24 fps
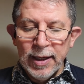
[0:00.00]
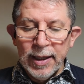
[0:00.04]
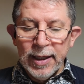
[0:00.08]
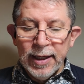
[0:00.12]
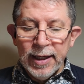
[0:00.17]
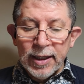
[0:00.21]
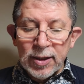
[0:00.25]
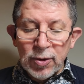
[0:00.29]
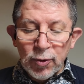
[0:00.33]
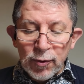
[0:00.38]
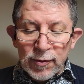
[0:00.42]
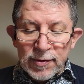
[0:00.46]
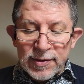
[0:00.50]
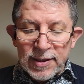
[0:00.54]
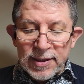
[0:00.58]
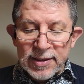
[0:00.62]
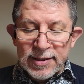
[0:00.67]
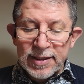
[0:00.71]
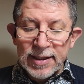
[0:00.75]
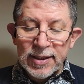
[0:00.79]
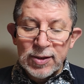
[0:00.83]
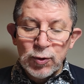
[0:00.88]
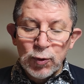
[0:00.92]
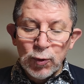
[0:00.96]
Entonces
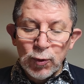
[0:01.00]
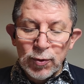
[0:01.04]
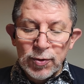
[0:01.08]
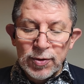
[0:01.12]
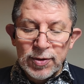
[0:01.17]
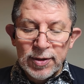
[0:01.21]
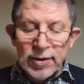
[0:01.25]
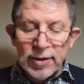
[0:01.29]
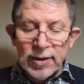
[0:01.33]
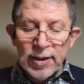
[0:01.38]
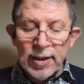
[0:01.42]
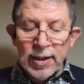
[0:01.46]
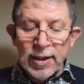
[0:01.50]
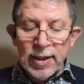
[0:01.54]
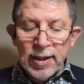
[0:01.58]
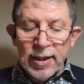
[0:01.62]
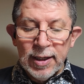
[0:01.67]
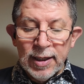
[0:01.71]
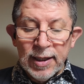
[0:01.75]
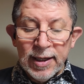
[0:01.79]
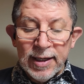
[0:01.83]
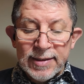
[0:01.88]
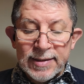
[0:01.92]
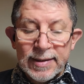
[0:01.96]
Jesús
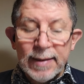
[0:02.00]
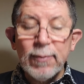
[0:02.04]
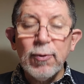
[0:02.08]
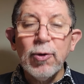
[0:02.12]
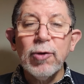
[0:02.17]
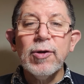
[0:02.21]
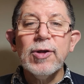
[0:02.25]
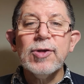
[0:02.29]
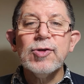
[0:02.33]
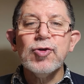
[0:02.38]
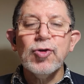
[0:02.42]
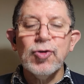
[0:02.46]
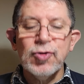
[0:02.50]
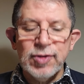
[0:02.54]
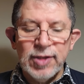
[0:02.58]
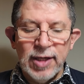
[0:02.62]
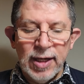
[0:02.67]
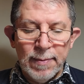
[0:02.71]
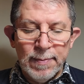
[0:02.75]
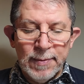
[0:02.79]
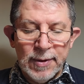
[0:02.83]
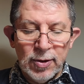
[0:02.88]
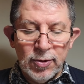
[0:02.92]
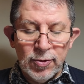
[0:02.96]
les habló en estos
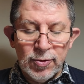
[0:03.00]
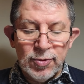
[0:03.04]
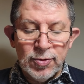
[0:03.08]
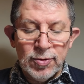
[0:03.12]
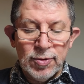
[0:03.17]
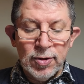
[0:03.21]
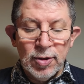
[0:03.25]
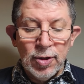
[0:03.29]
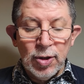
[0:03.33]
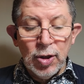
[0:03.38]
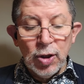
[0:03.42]
términos.